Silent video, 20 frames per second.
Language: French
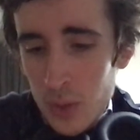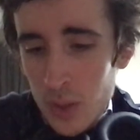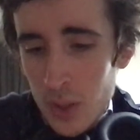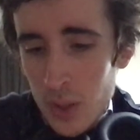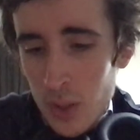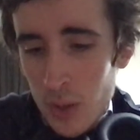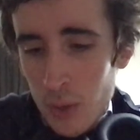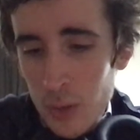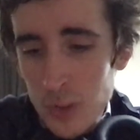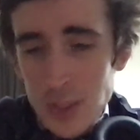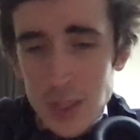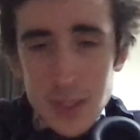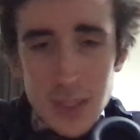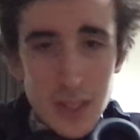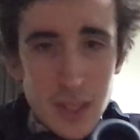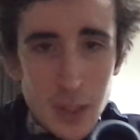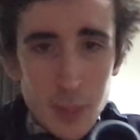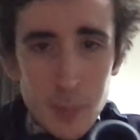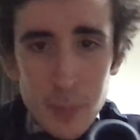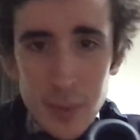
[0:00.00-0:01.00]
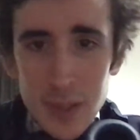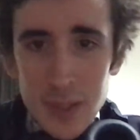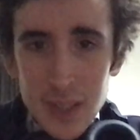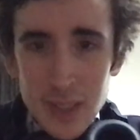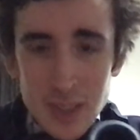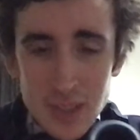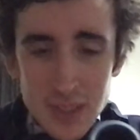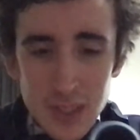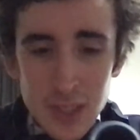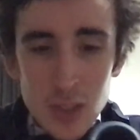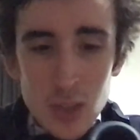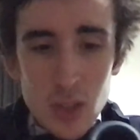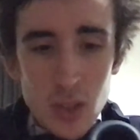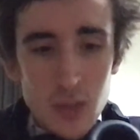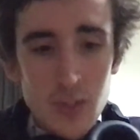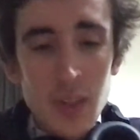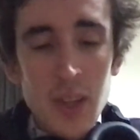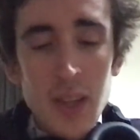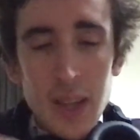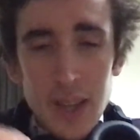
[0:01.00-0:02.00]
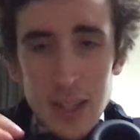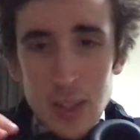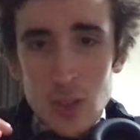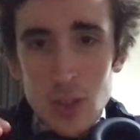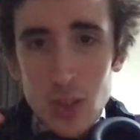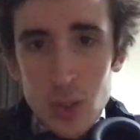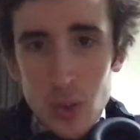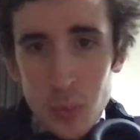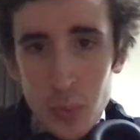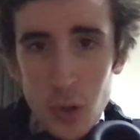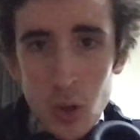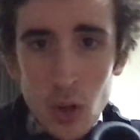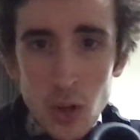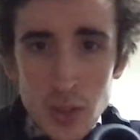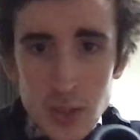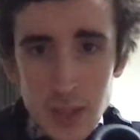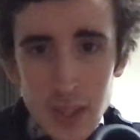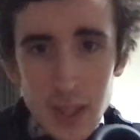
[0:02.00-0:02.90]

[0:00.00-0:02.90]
Euh, en fait, j'ai écrit plein d'articles et je numérote.